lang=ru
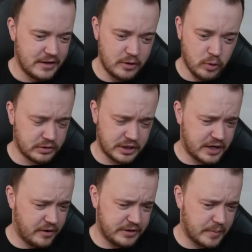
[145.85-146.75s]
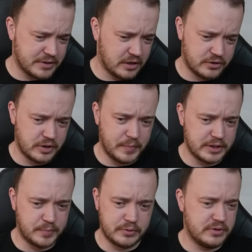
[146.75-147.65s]
И контргравит, я бы сказал, что это
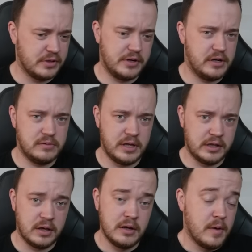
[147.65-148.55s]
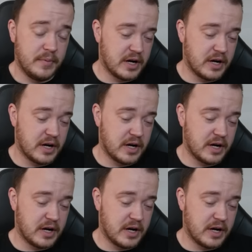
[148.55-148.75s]
позиция просто на три результата